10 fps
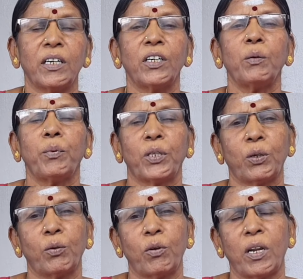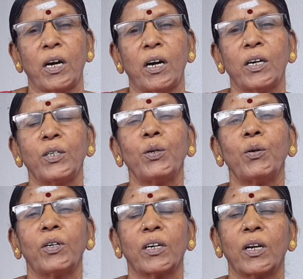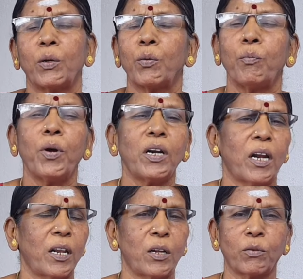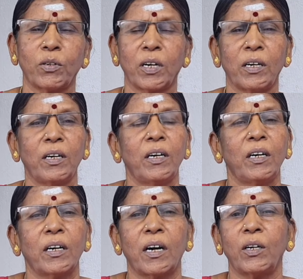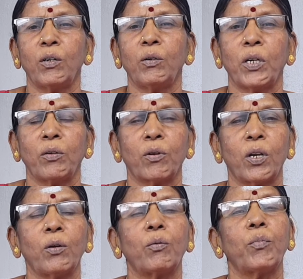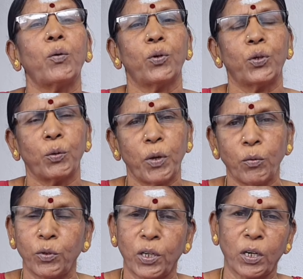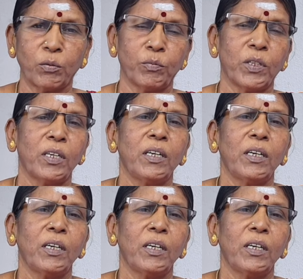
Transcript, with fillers: ரெண்டு பேர்த்துக்கும் உள்ள அந்யோனங்கள் ரொம்ப நல்லா இருக்குங்க கணவன் மனைவிக்குள்ள ரொம்ப ஒற்றுமை உண்டாகும்